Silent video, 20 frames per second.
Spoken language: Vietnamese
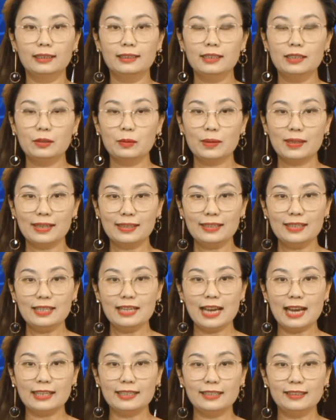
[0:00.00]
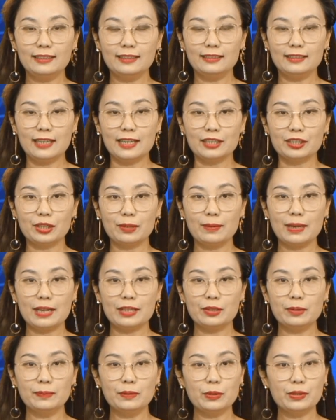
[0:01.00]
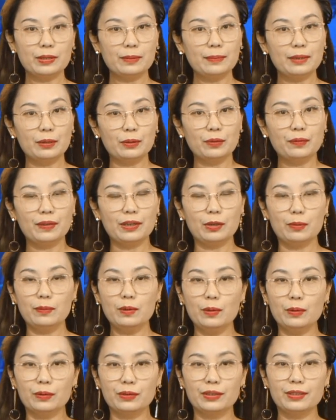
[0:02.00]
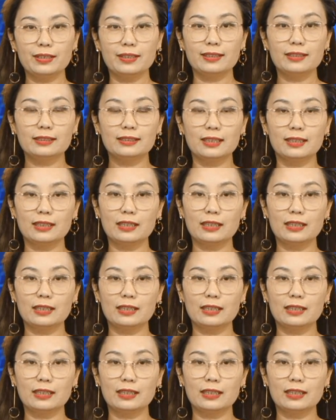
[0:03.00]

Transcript: Thưa quý khán giả, như thường lệ sau đây chúng tôi xin mời quý vị ủng hộ cho những cơ sở